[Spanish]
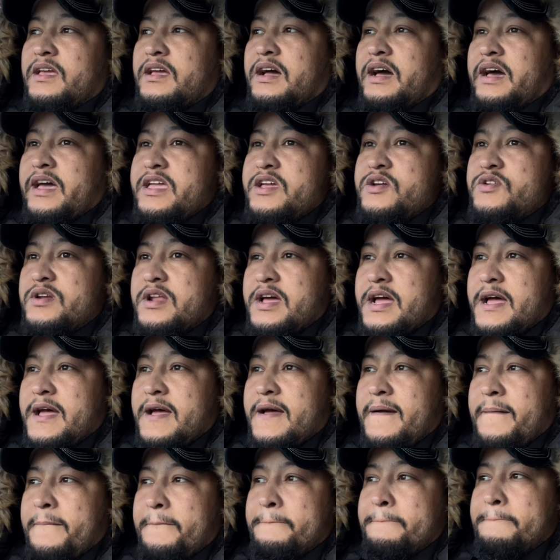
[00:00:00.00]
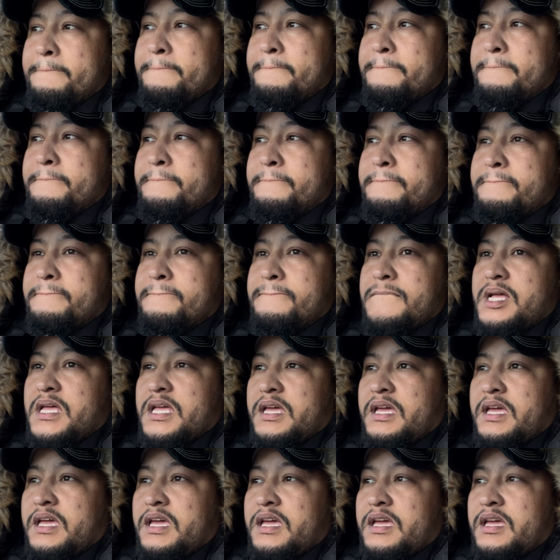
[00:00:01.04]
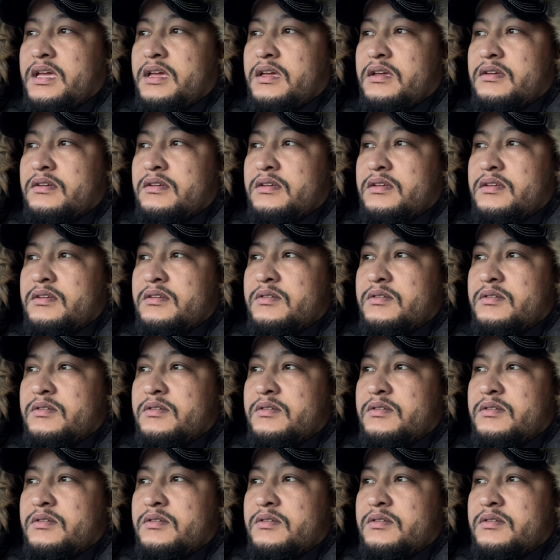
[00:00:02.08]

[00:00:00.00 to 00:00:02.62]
Hay una, eh,